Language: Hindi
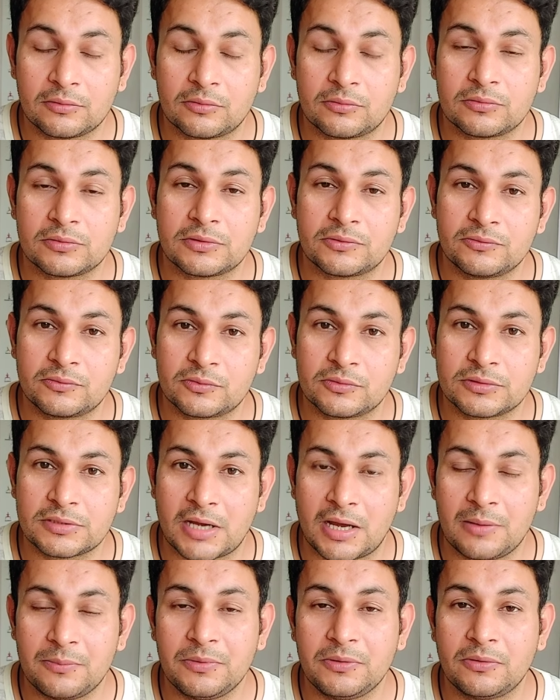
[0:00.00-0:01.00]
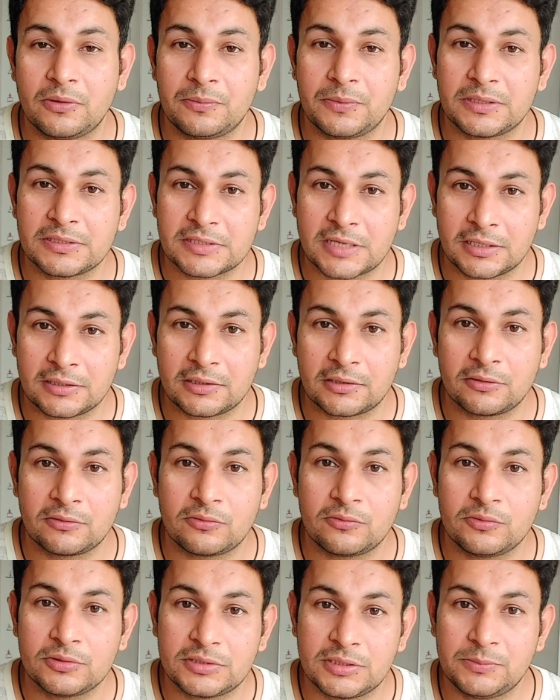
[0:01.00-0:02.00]
तो उसको जहाँ भी हो अपने साथ
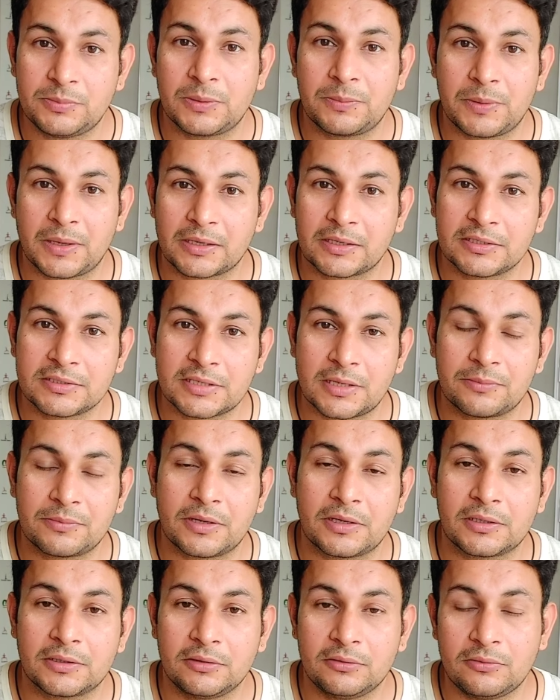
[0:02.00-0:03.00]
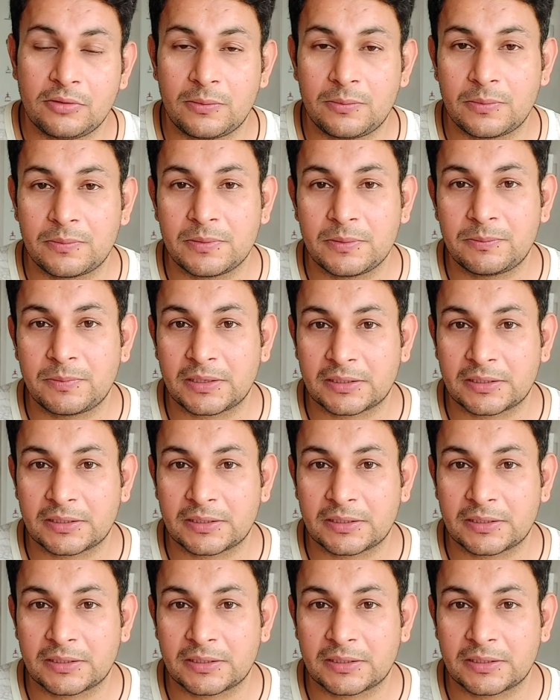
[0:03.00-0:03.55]
रखो उसी पर प्रैक्टिस आप करते हो तो आप अपनी